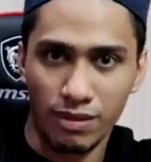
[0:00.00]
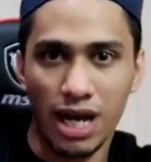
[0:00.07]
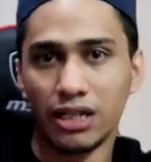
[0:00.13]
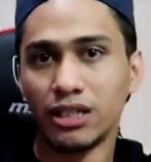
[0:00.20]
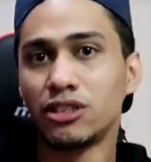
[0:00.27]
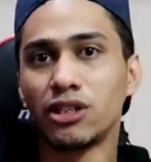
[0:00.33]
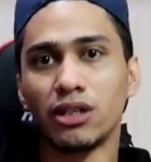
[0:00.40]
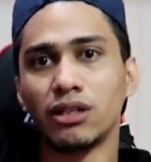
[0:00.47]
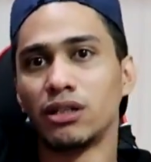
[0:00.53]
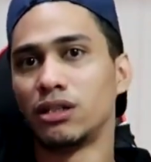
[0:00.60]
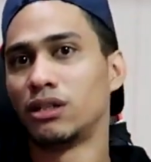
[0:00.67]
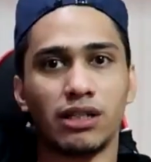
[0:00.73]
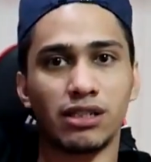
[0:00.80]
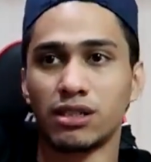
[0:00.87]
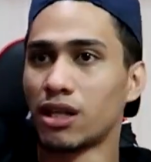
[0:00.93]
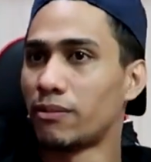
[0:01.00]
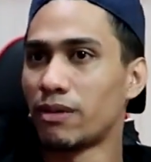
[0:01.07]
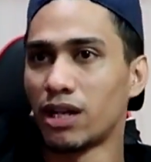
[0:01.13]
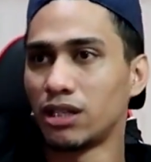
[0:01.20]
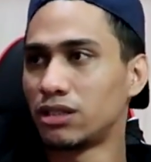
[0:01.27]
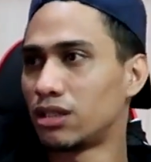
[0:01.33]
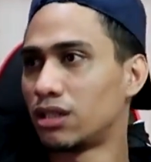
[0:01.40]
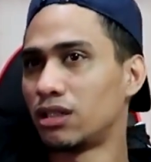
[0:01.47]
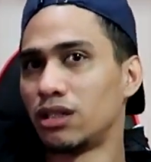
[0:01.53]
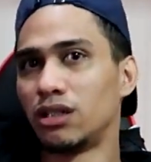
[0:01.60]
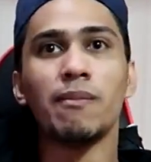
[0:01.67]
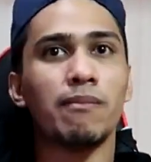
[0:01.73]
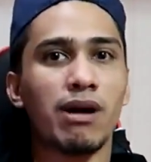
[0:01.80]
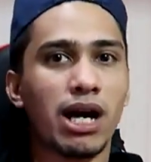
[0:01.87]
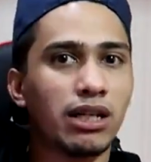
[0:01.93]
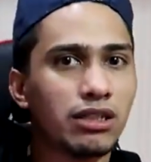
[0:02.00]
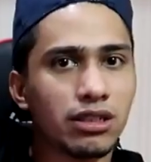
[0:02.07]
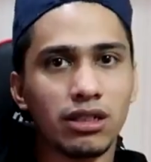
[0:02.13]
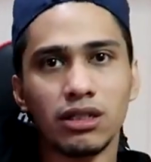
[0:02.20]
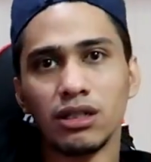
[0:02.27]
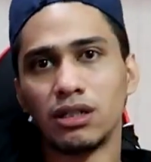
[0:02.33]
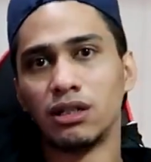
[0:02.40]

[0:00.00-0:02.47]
manager, assistant manager, team manager,